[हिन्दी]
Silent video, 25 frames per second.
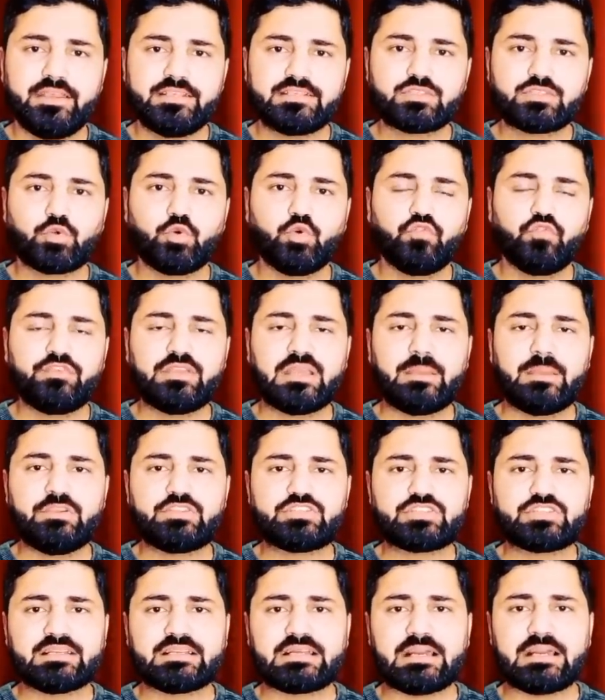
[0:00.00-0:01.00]
इस खुफिया
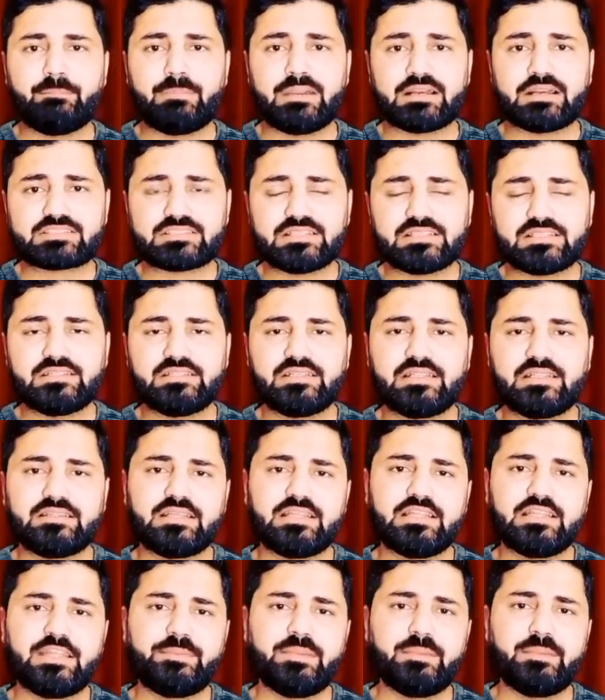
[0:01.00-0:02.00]
मिशन का मकसद
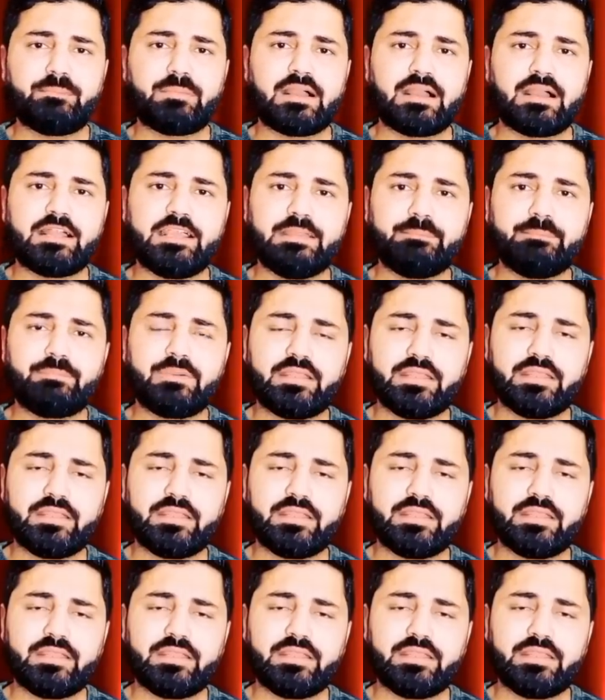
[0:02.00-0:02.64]
नंदा देवी पहाड़ी